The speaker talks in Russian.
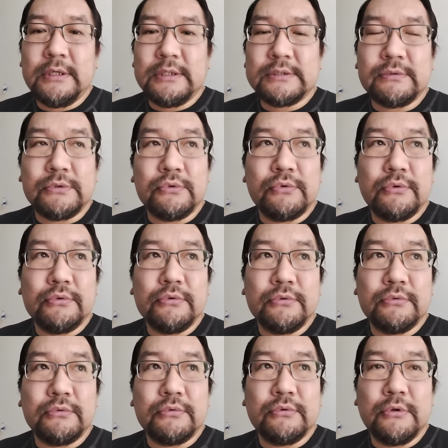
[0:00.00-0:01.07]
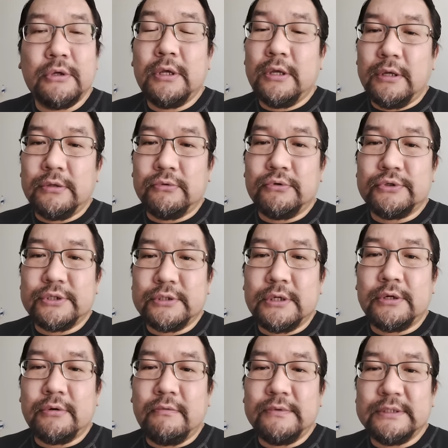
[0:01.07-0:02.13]
свою родину? Тоже,
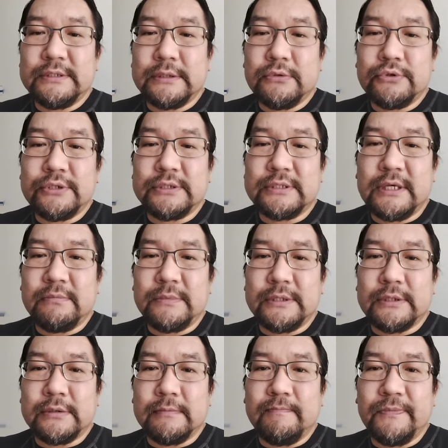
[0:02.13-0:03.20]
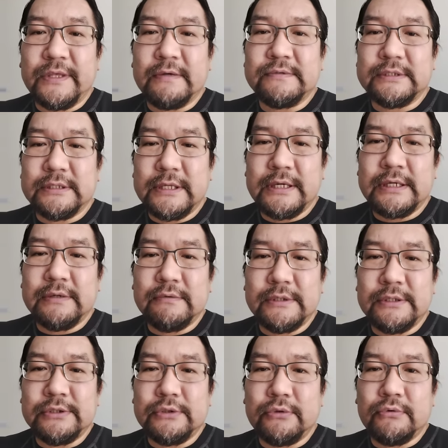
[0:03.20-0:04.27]
ровно за то же самое. Я всегда
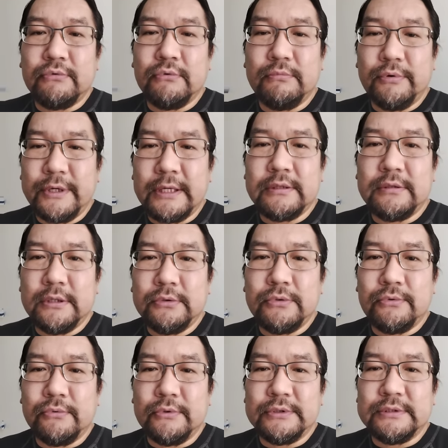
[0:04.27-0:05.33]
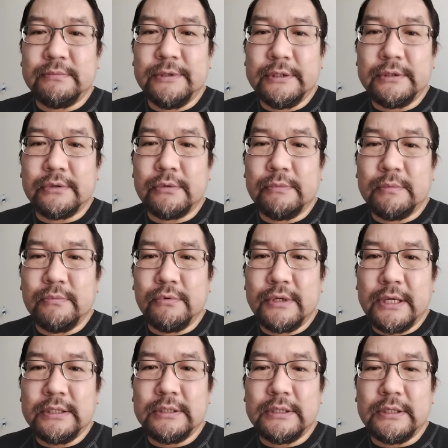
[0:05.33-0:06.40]
говорил, что у бурят нет другой земли, кроме
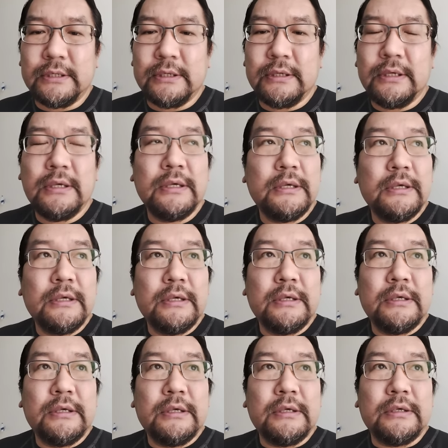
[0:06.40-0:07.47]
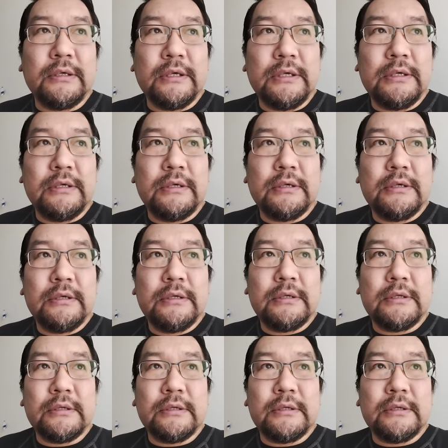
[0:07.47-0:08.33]
Бурятии. И